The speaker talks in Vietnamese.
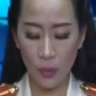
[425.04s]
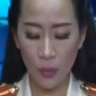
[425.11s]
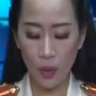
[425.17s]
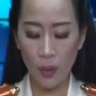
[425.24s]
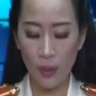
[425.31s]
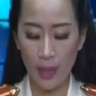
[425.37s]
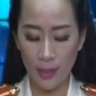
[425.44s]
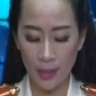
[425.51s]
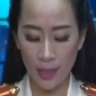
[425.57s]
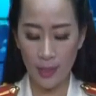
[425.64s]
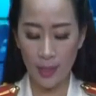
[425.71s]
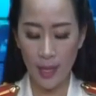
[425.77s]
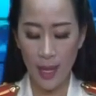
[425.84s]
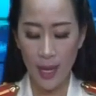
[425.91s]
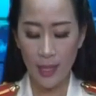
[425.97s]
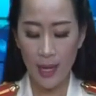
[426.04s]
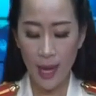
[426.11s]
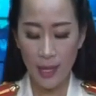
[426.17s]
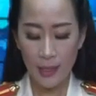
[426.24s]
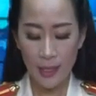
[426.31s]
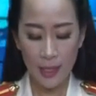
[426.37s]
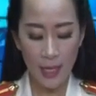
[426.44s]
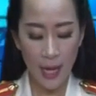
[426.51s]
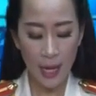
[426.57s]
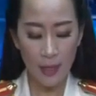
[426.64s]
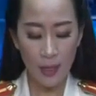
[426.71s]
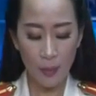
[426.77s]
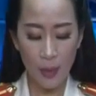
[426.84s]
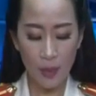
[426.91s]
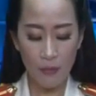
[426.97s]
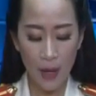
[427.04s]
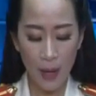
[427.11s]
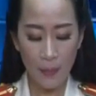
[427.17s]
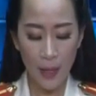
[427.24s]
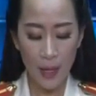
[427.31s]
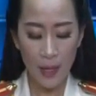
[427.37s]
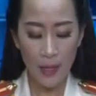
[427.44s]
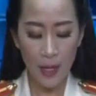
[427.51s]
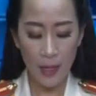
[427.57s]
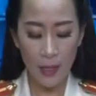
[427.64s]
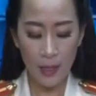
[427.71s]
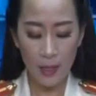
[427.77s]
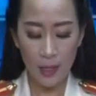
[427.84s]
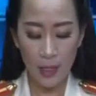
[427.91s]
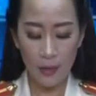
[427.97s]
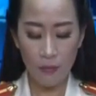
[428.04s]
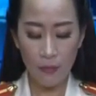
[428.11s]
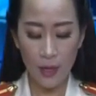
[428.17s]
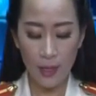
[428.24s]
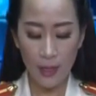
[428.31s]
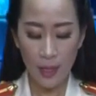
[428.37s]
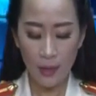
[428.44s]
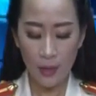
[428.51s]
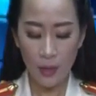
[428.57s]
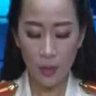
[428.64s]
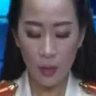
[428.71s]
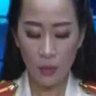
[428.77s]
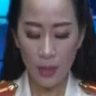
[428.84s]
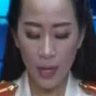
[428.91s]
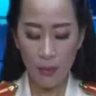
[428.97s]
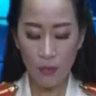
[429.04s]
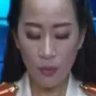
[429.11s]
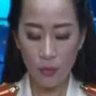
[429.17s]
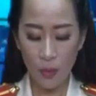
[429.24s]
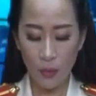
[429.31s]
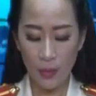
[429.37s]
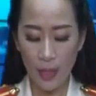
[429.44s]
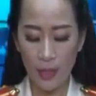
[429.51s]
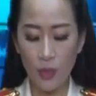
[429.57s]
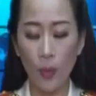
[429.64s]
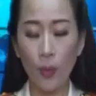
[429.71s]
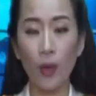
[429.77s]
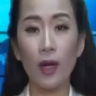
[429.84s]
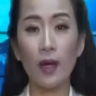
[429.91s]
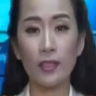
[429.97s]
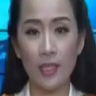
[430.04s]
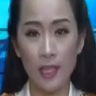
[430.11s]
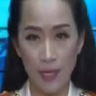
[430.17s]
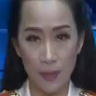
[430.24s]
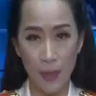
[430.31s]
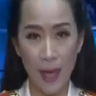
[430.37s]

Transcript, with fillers: hộ Công an tỉnh đã triển khai nhiều biện pháp để chấn chỉnh và tăng cường công tác phòng chống cháy nổ ở trên địa